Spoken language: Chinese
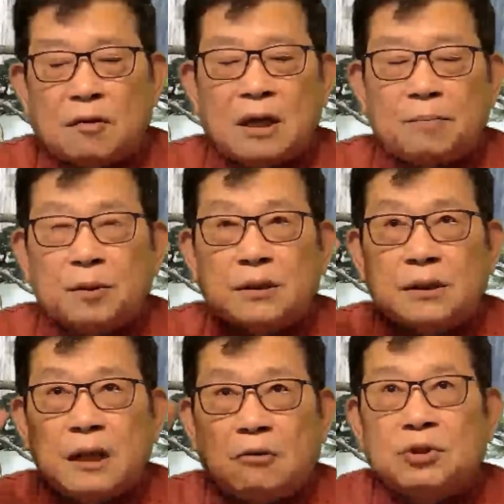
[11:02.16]
不
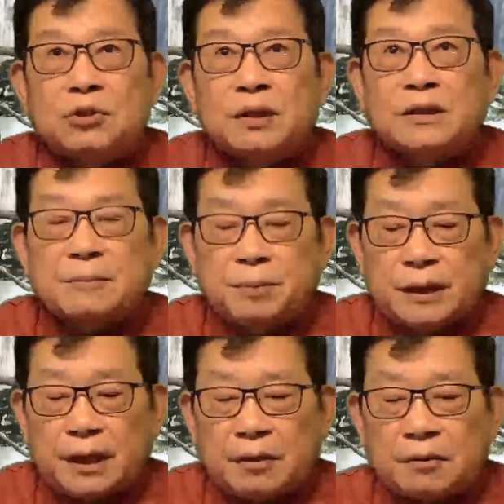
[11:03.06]
要求大家不
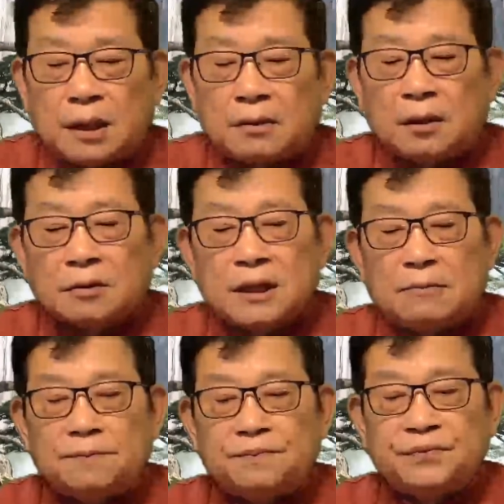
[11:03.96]
戴口号口罩。
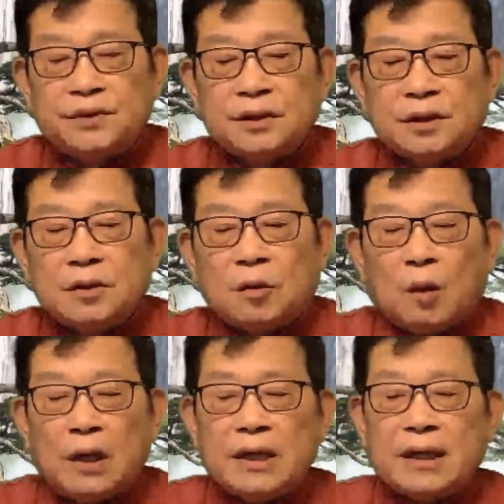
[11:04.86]

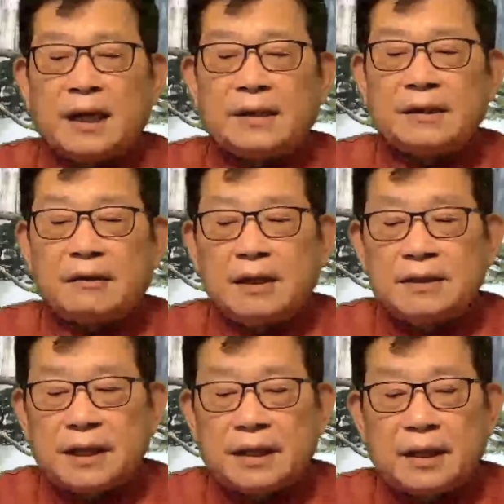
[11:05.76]
我一看到人
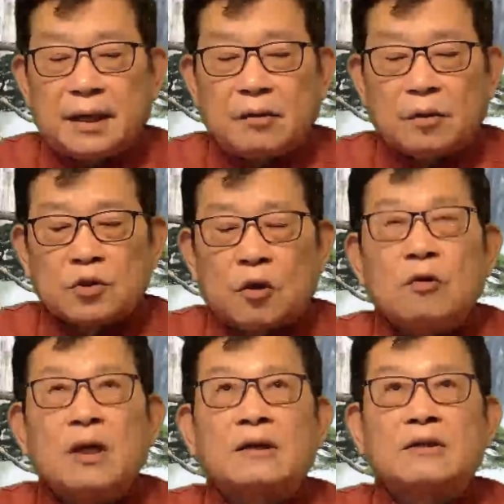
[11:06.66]
山人海，我从未
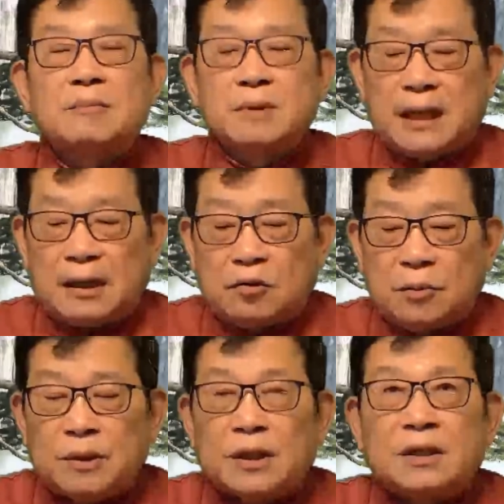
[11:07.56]
看到这么大规
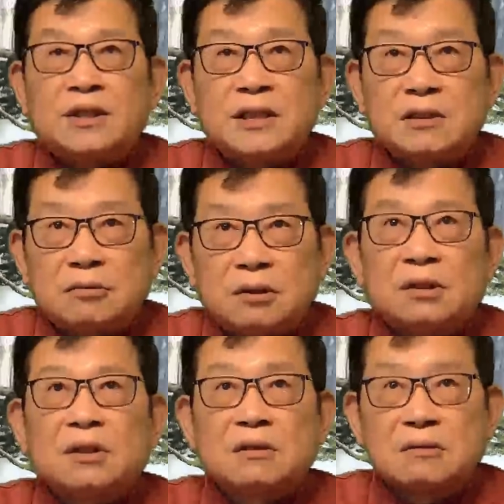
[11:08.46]
模的机会，
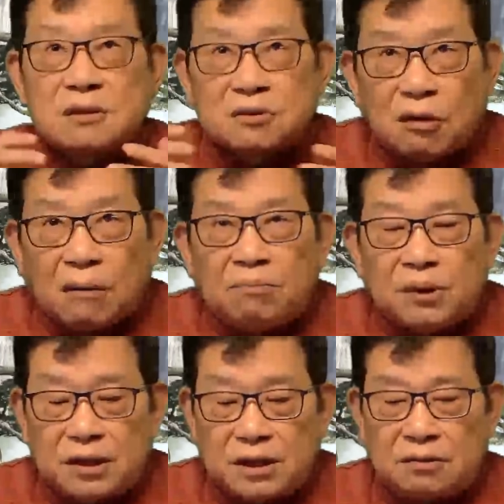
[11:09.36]
这都是传播
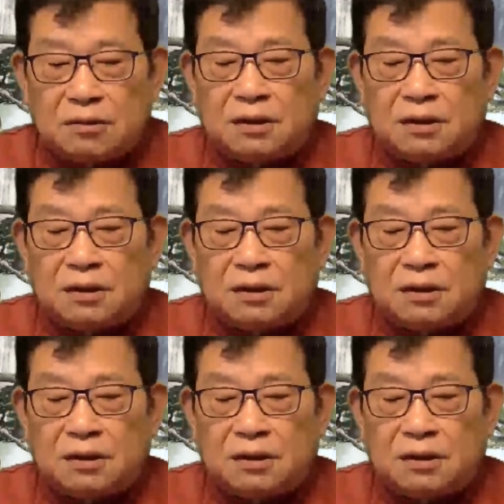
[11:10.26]
的机会。